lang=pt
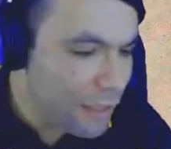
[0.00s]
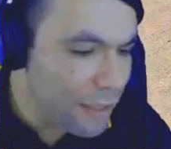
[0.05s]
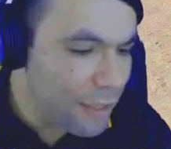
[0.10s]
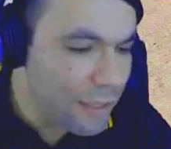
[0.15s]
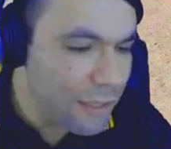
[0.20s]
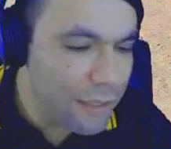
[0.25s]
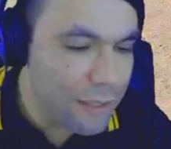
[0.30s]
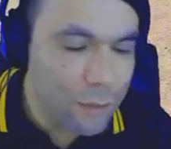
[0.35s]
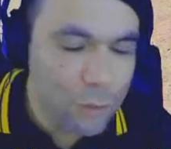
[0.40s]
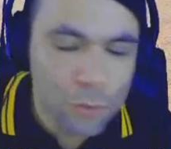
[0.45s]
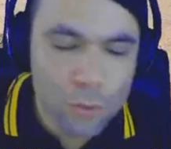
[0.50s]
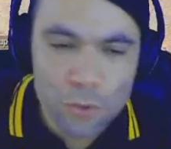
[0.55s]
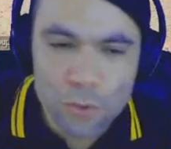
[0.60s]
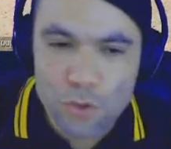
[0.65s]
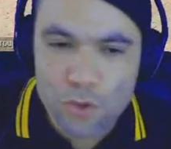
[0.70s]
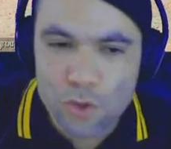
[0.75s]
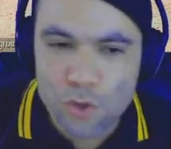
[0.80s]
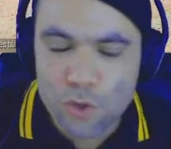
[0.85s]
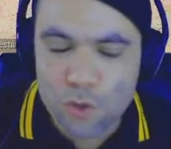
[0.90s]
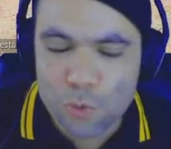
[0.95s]
e
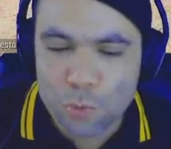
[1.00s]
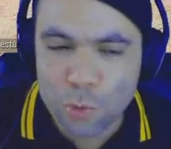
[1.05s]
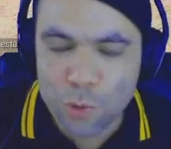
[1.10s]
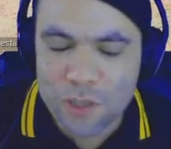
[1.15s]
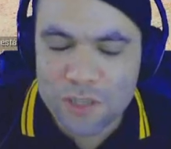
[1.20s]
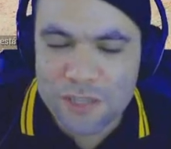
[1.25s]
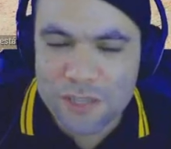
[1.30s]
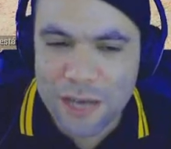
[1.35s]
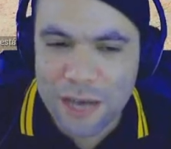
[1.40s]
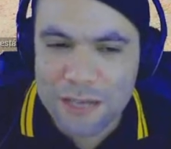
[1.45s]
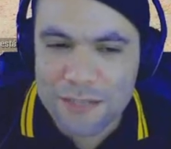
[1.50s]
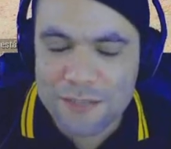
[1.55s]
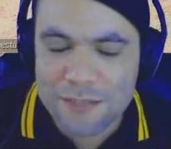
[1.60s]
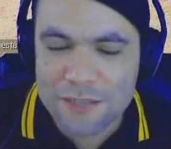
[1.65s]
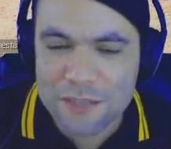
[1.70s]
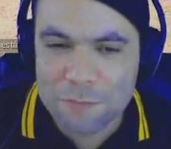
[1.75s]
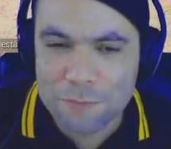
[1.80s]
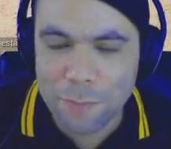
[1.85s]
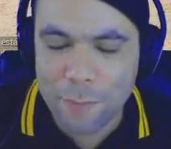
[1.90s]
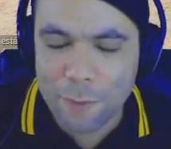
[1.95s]
que os
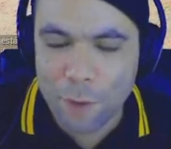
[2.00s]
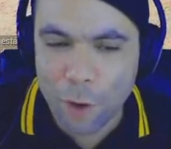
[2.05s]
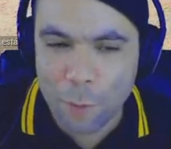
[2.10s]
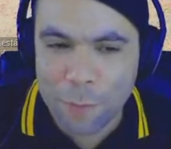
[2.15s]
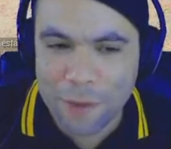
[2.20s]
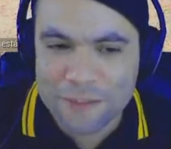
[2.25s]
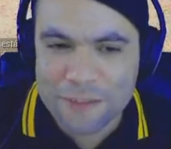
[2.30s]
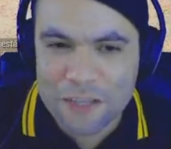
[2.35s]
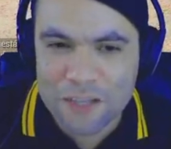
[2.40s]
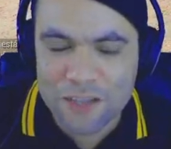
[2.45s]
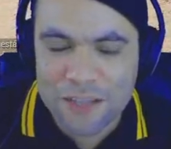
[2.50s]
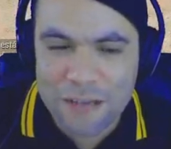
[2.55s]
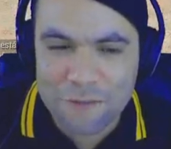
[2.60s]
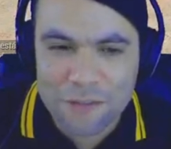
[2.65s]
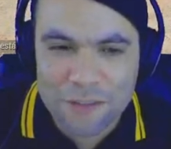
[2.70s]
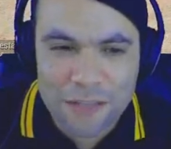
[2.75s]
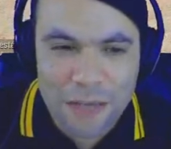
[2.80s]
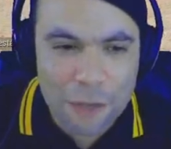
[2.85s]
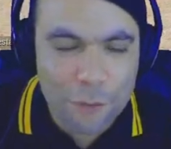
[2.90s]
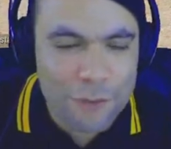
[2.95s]
policiais de maior
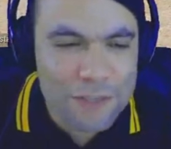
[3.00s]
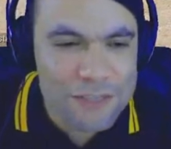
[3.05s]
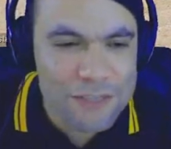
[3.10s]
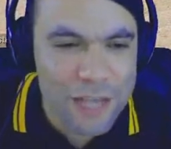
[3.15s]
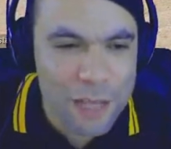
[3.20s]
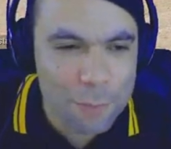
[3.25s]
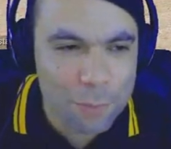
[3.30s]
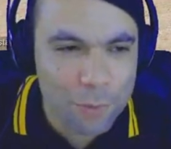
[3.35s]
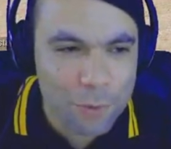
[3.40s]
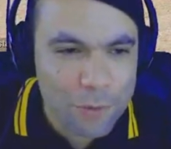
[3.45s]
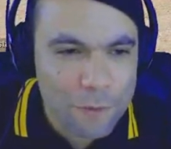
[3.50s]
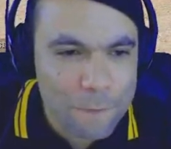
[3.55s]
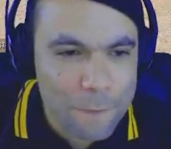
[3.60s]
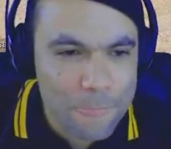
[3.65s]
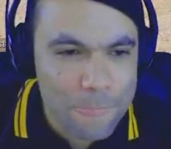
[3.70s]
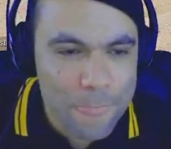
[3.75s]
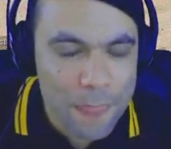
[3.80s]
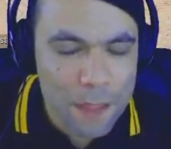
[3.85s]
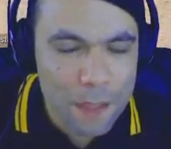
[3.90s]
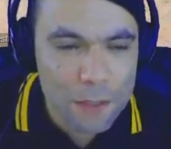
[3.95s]
patente devem dar o
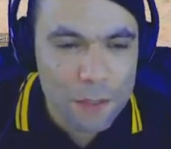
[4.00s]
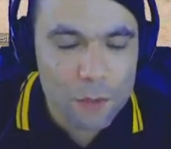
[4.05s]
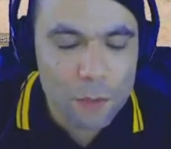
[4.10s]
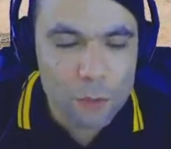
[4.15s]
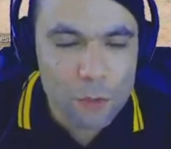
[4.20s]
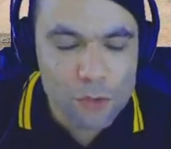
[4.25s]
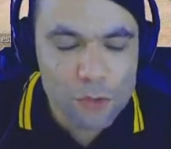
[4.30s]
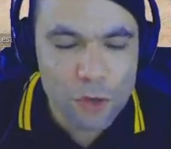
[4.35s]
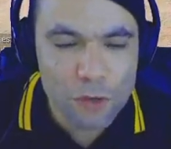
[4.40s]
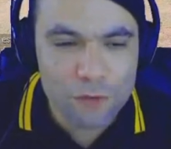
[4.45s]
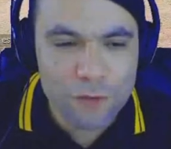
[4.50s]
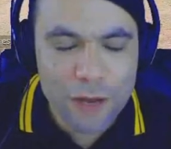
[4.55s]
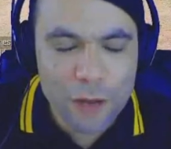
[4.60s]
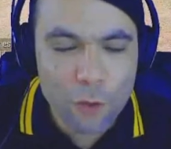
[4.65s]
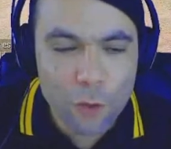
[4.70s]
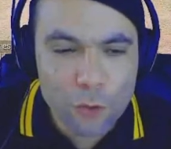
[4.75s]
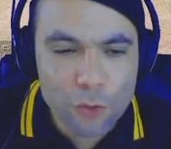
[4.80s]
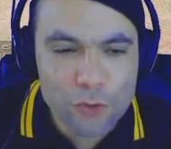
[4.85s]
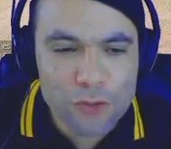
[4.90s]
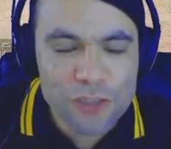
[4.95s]
exemplo,
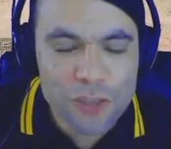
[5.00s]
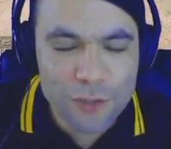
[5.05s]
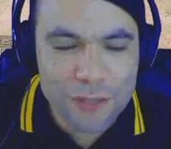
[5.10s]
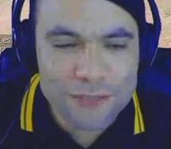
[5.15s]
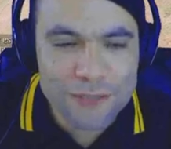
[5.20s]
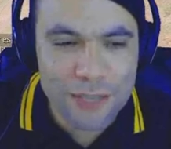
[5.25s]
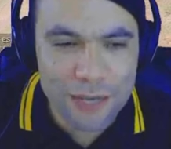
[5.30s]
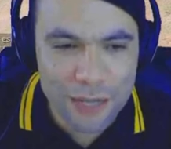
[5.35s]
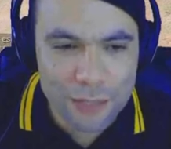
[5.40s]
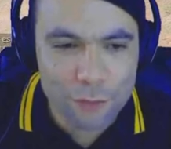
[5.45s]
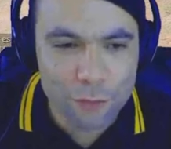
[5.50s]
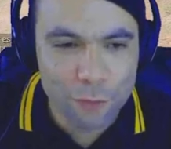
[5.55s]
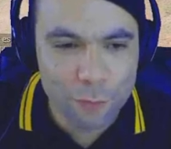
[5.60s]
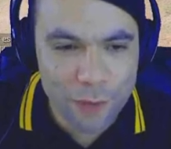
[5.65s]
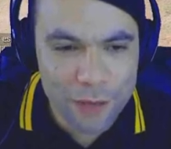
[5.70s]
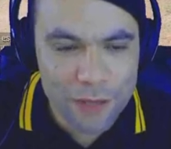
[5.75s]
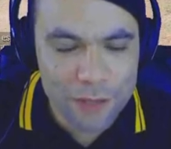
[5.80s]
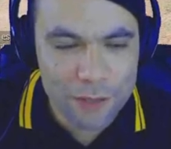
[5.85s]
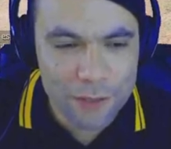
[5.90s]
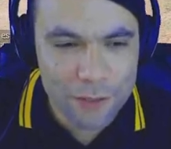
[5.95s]
o senhor vai conduzi-lo
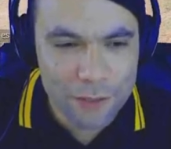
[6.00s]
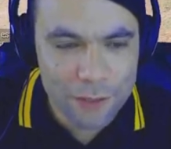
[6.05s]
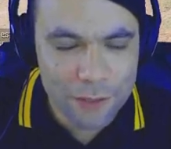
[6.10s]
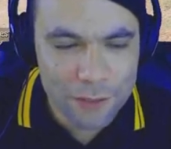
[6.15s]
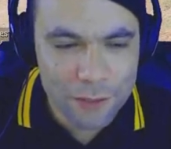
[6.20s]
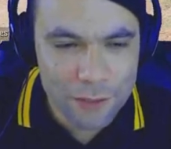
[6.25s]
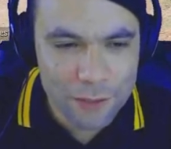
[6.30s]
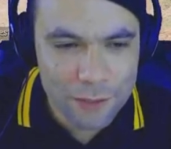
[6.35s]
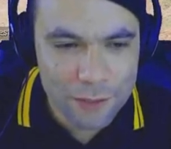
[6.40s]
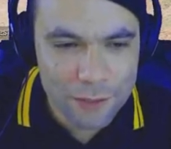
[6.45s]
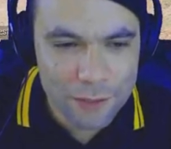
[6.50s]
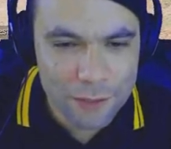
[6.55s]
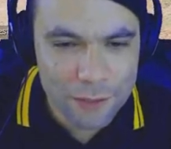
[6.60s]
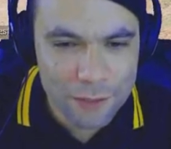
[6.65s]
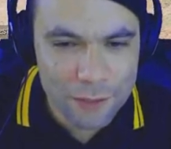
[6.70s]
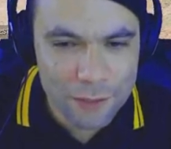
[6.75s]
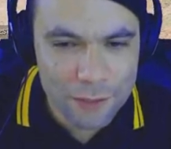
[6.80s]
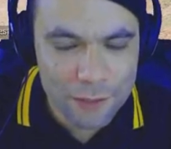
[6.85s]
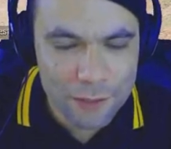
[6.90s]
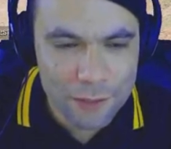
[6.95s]
até lá, tudo bem?
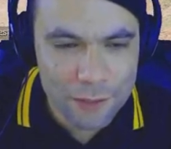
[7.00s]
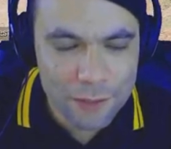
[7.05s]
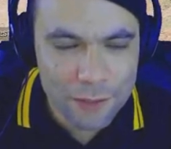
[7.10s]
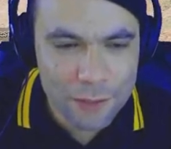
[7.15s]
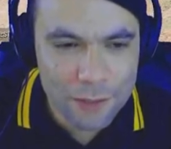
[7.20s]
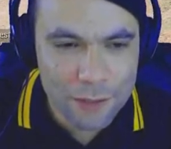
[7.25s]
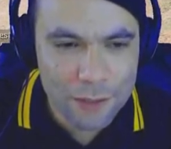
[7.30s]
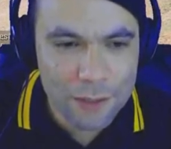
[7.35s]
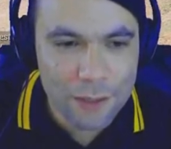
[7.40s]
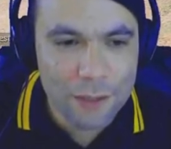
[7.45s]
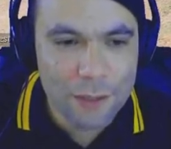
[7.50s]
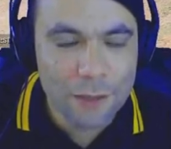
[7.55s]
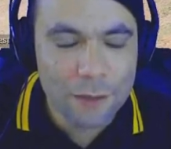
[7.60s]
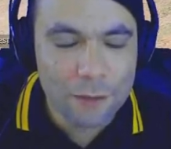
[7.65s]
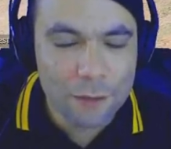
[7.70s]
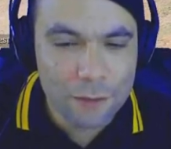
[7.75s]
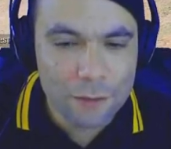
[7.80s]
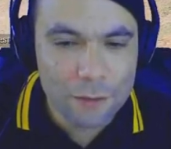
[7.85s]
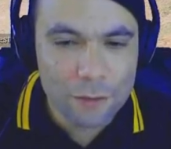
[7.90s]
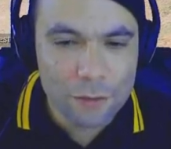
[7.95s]
Positivo,
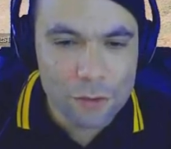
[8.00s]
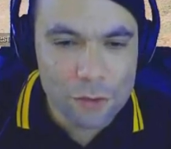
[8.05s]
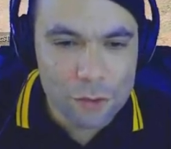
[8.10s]
senhor.